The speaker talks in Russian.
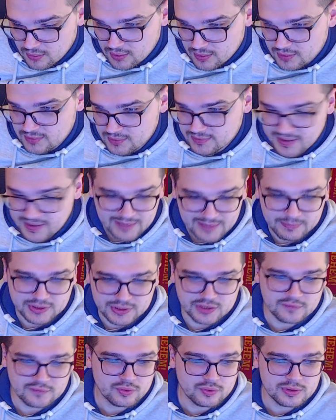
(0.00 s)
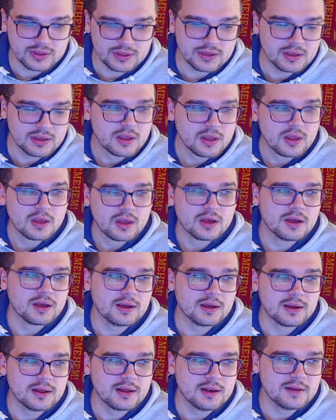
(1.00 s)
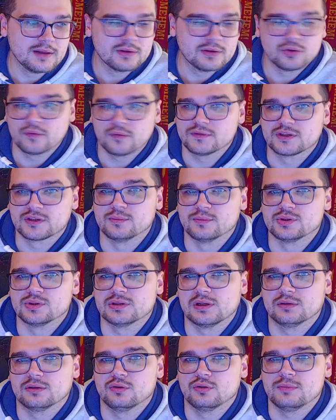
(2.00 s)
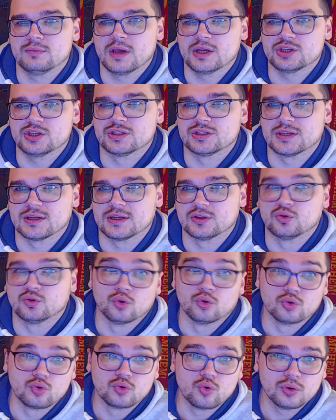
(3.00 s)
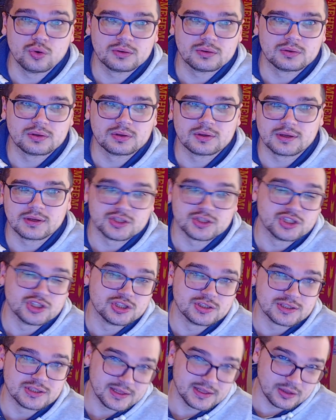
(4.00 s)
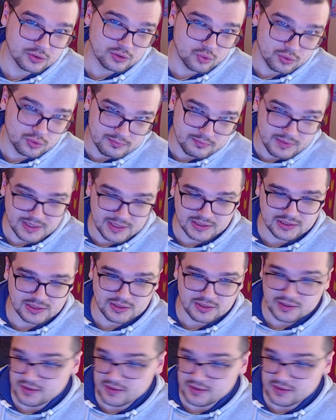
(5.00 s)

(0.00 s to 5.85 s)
Дали бы сегодня э, Левандовскому золотой мяч за тот год, а за этот год Месси.